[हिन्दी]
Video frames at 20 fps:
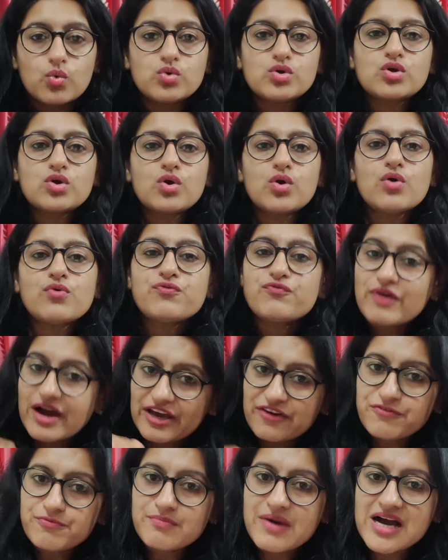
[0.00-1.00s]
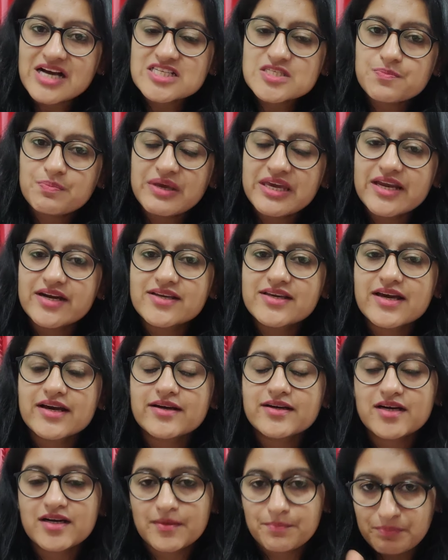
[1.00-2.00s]
उनको फाइव मार्क्स बीएड
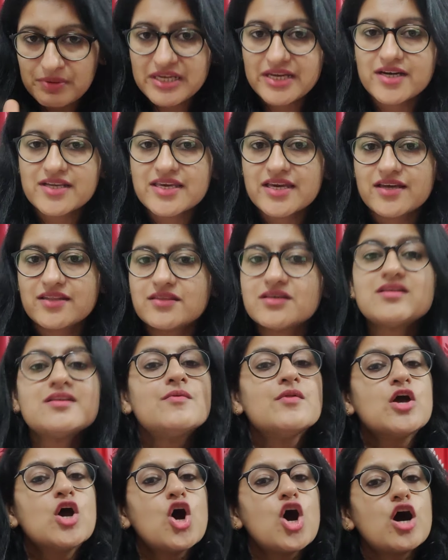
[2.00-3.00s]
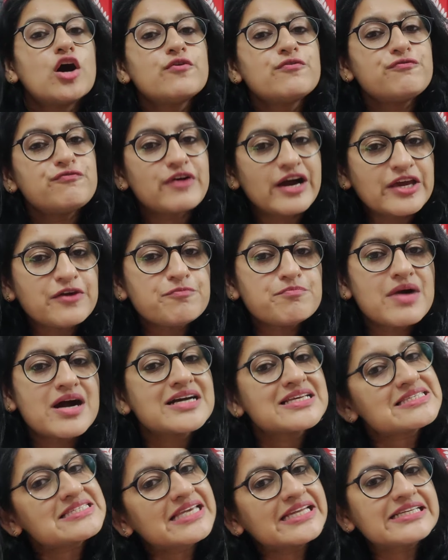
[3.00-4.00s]
बीएड के अंदर और फाइव
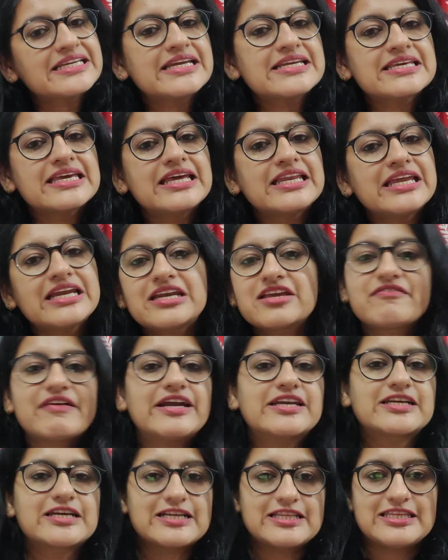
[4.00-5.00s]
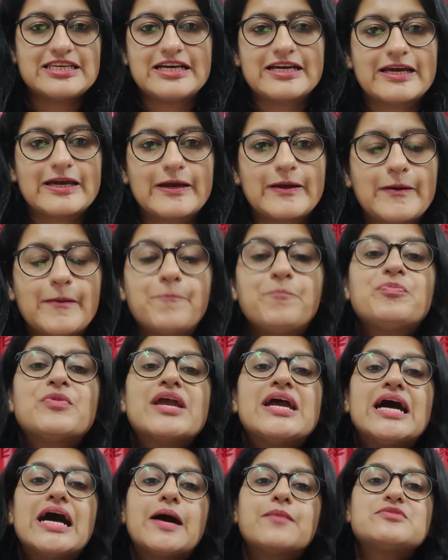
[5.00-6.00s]
मार्क्स टेड के लिए डिवाइड कर दिया गया है
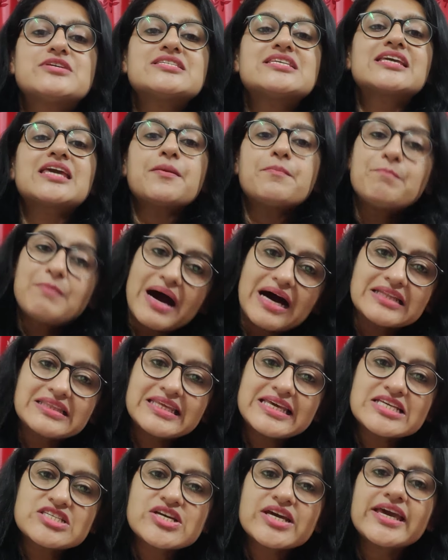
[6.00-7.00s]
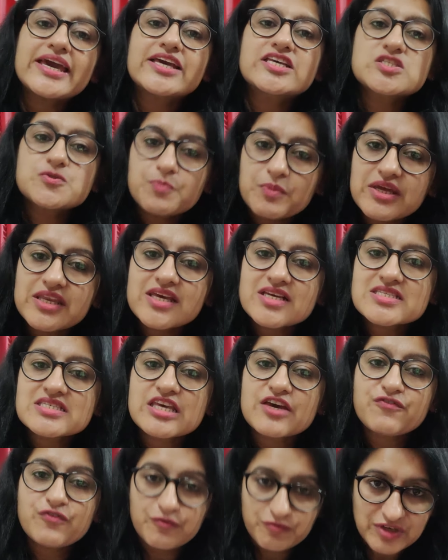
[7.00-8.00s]
अब जैसे कि बात की जाए एक्सपीरियंस
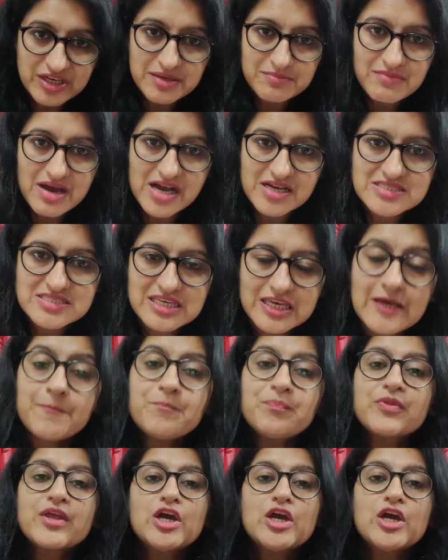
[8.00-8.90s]
के फिफ्टीन मार्क्स की